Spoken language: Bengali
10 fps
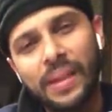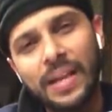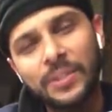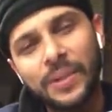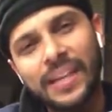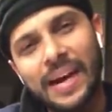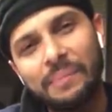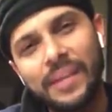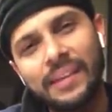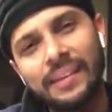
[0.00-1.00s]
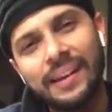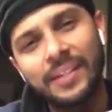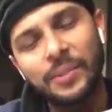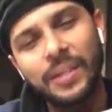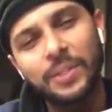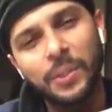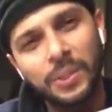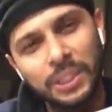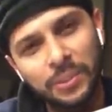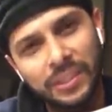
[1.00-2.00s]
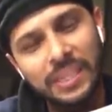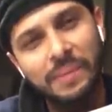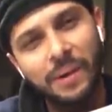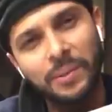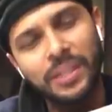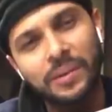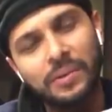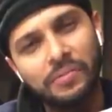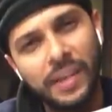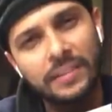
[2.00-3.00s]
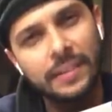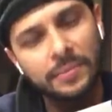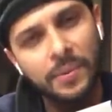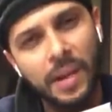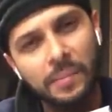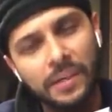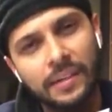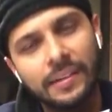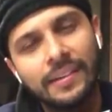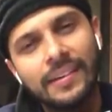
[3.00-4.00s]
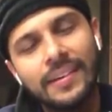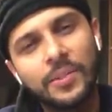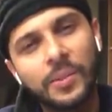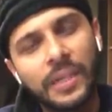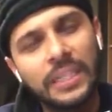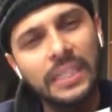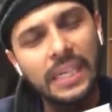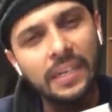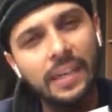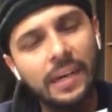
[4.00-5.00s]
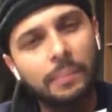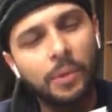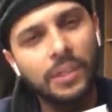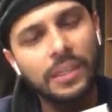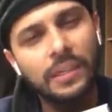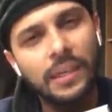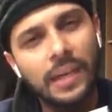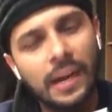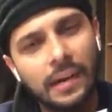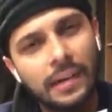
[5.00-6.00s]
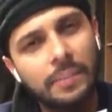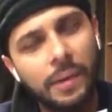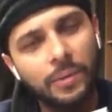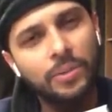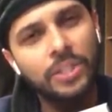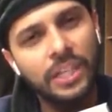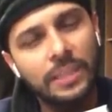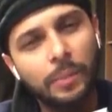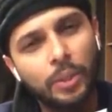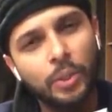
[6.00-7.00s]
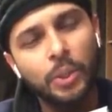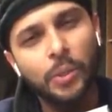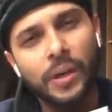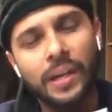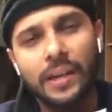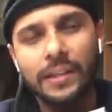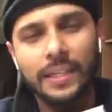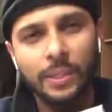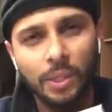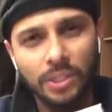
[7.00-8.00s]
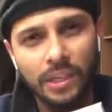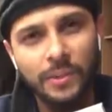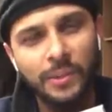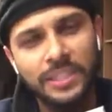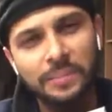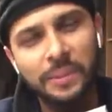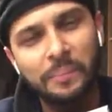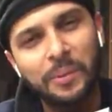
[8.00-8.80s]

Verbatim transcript: আসলে আমি আসলে সত্যি সত্যি মানুষ এগুলো ফেক সাবস্ক্রাইবার না সো এই তিন লাখ পৌনে তিন লাখ আড়াই লাখ মানুষ যে এটা পছন্দ করে কালকে এটা দশ লাখ হয়ে যাবে